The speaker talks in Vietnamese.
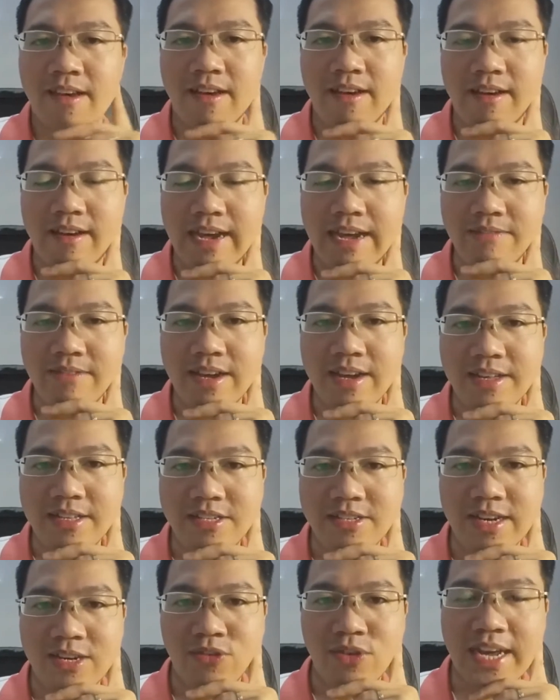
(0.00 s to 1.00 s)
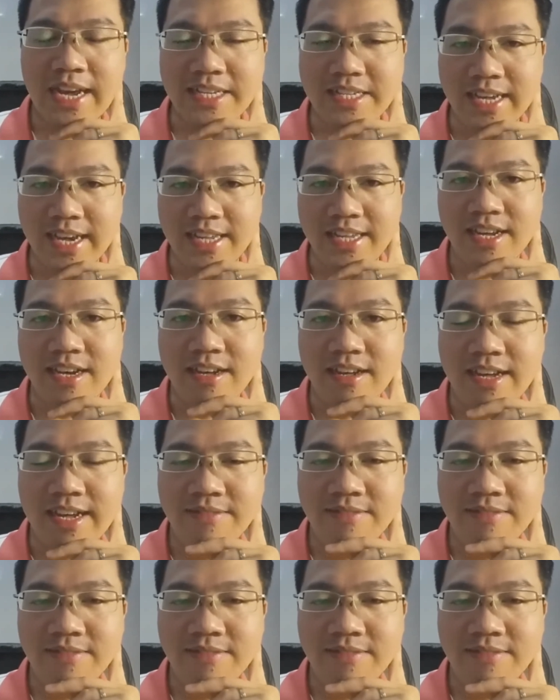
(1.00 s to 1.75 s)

à, em là chưa nút like xe nhá